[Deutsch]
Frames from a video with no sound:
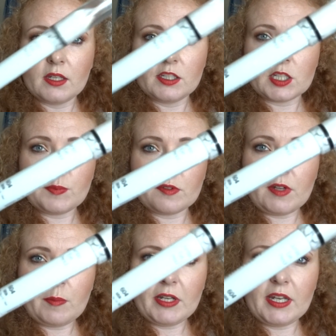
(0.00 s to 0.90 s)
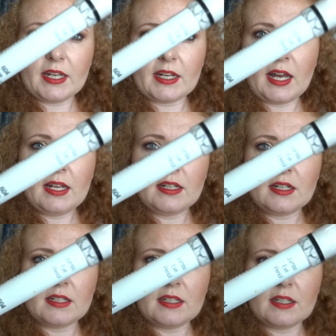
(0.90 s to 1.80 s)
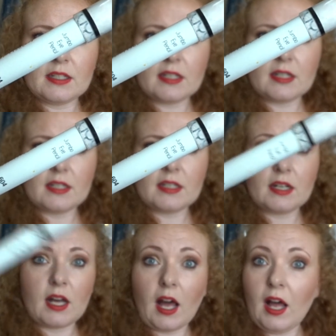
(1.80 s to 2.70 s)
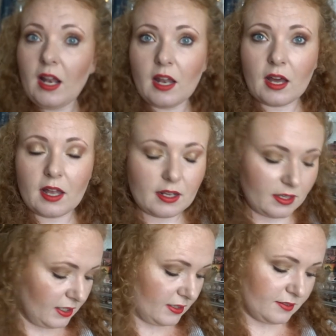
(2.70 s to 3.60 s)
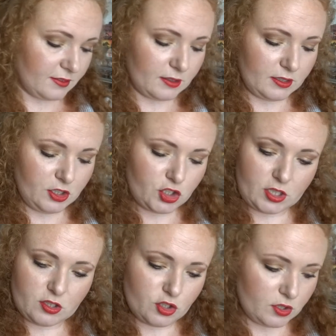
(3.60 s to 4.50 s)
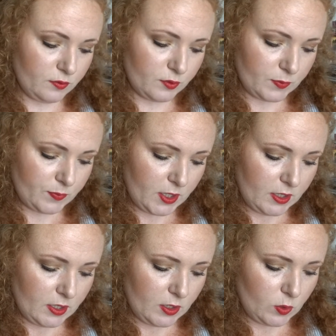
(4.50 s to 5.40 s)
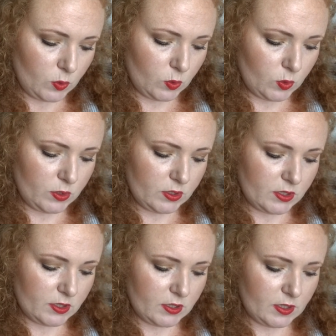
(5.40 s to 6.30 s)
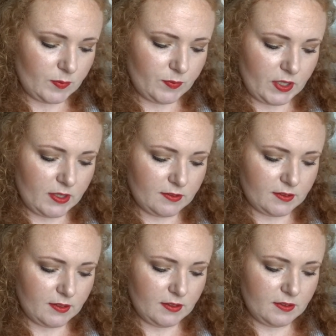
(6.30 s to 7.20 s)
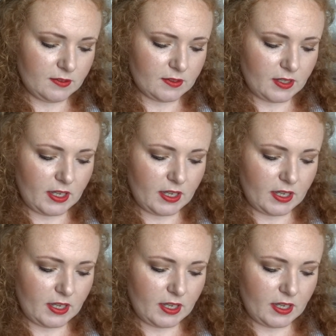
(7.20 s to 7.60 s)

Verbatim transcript: Ich glaube, das war mein aller, aller, aller, aller, aller, allererster Lidschattenstift. Und ähm, es ist